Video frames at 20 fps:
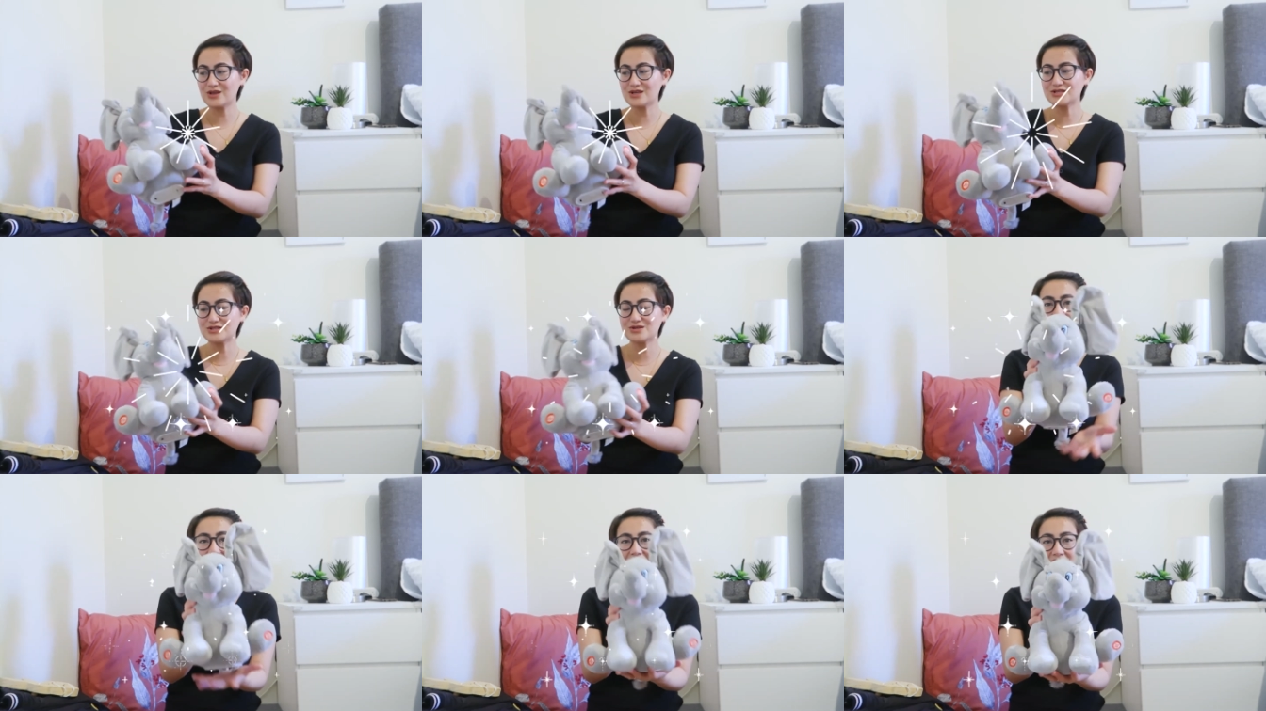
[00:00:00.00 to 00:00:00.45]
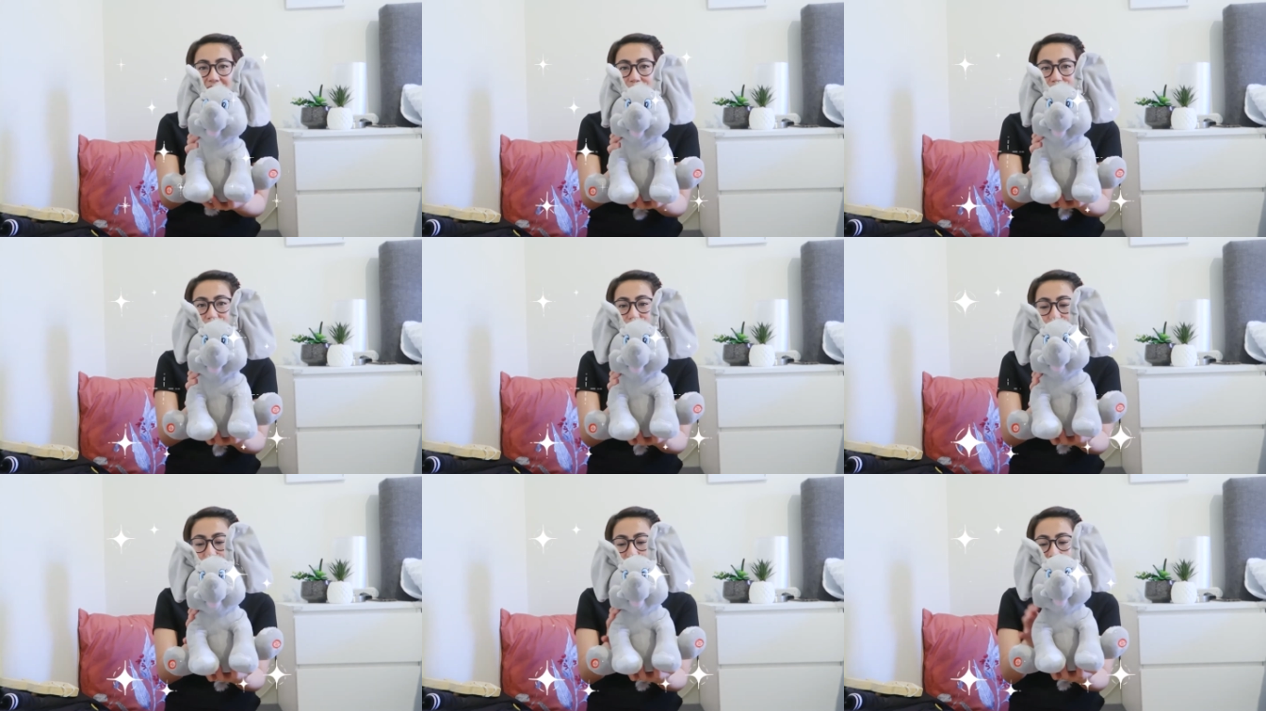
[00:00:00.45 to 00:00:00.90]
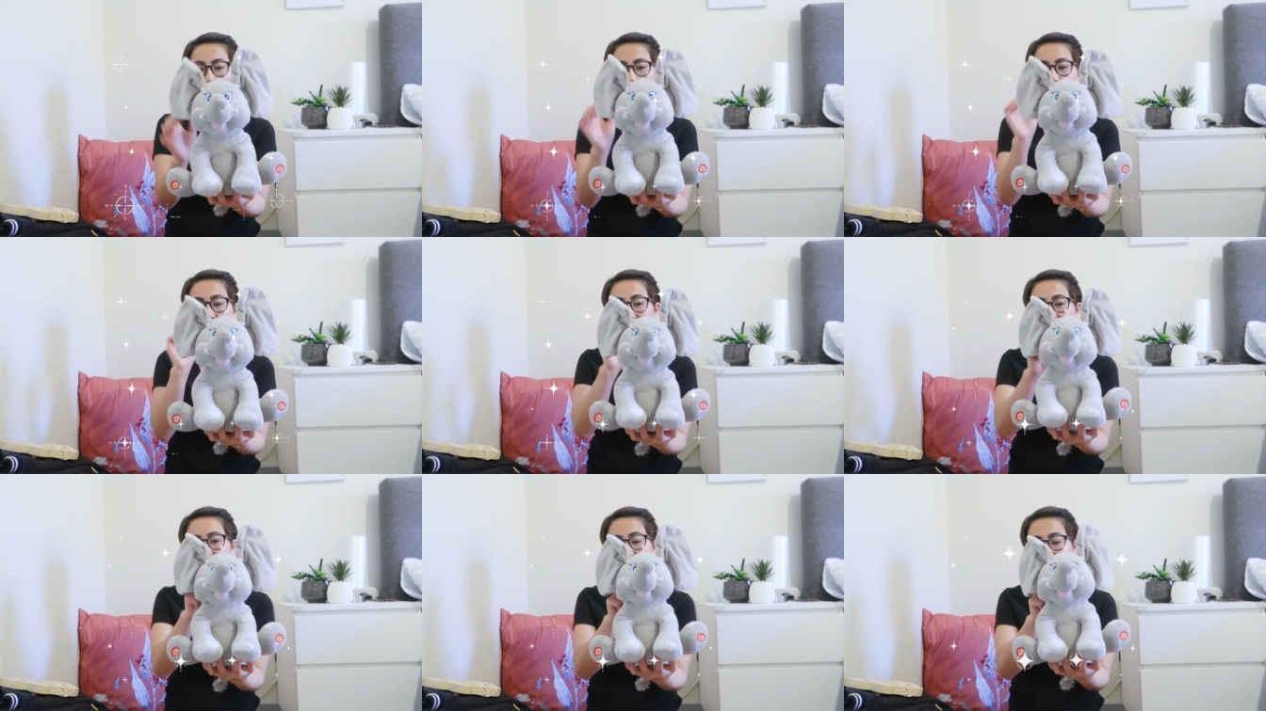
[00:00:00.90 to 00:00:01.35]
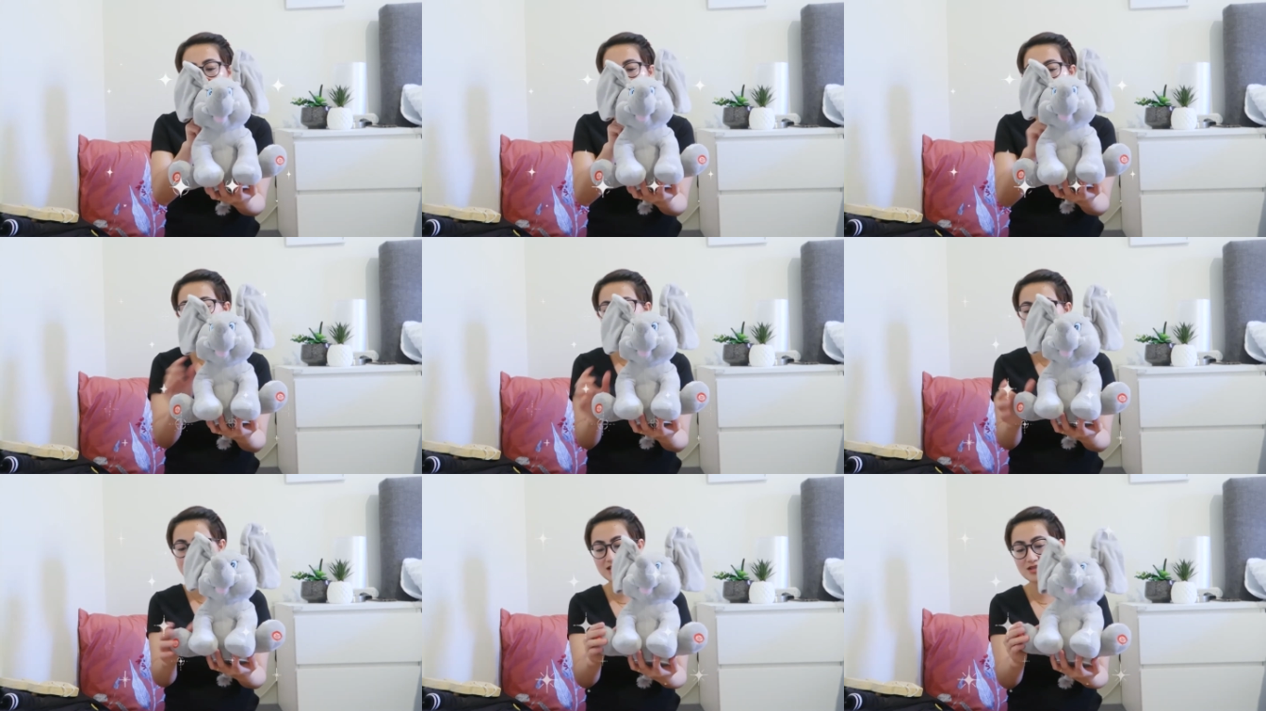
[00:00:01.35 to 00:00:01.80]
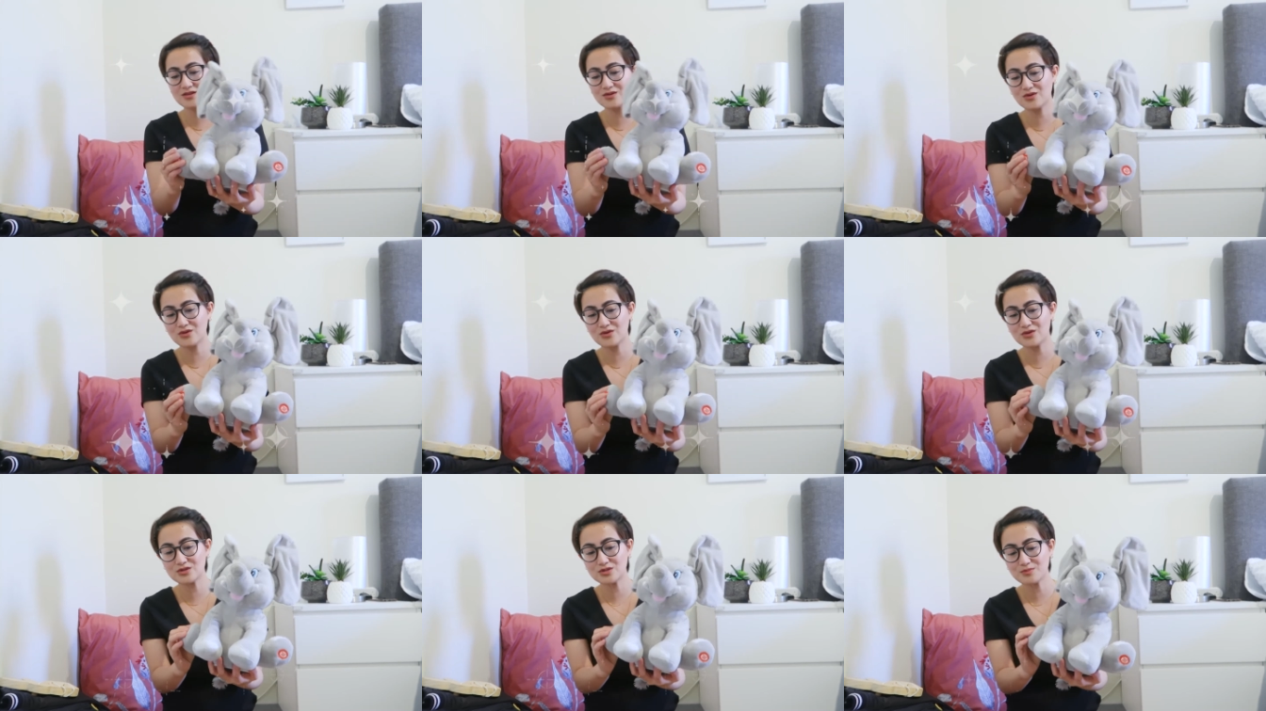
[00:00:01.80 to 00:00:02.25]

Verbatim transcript: si Dumbo. I think $4 ito.